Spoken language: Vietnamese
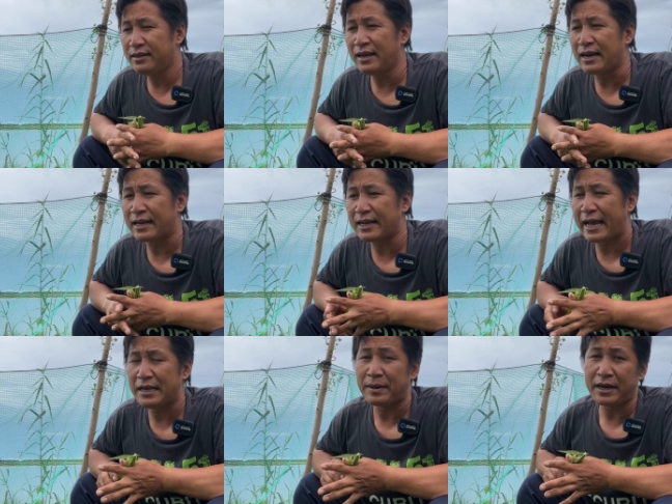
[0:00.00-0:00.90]
thứ nhất là cái
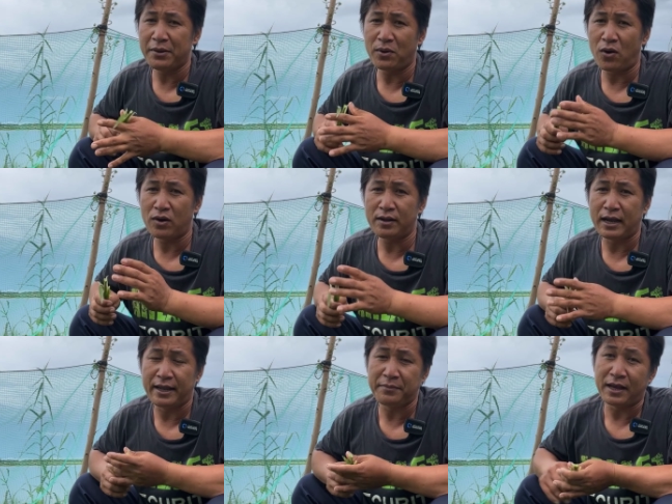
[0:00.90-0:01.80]
cây ở bạc liêu bà con nó
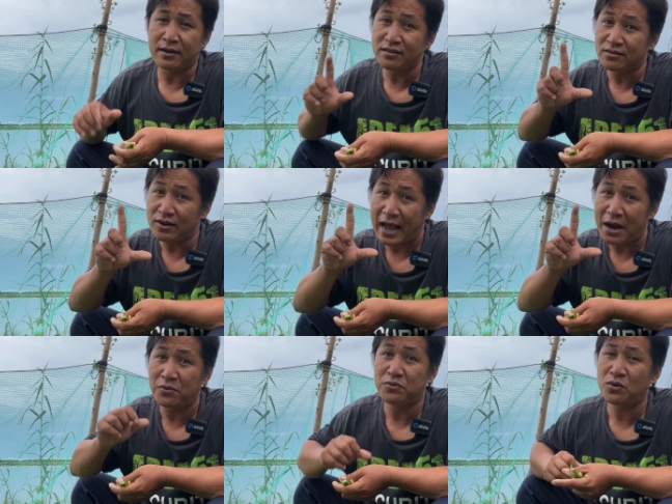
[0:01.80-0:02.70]
giờ hiện giờ nó chưa có
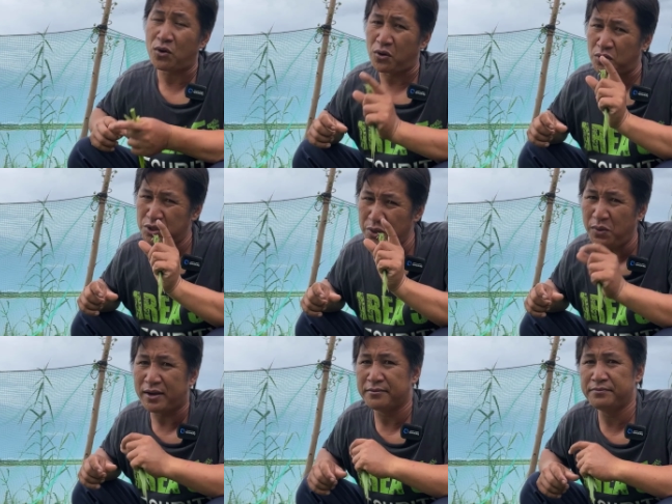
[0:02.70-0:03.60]
cao nó còn nhỏ
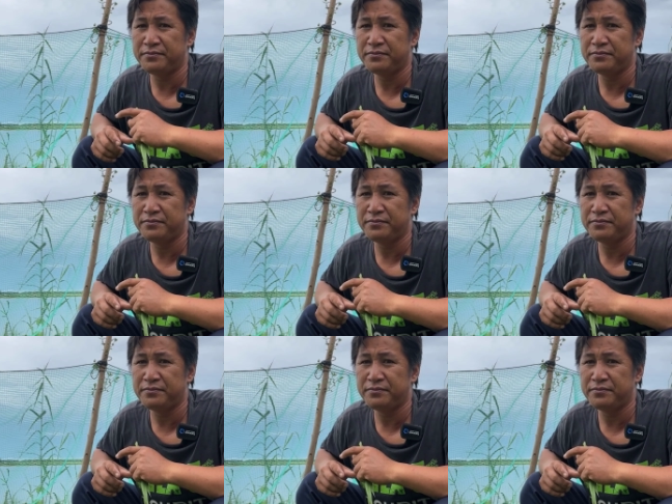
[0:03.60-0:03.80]
xíu à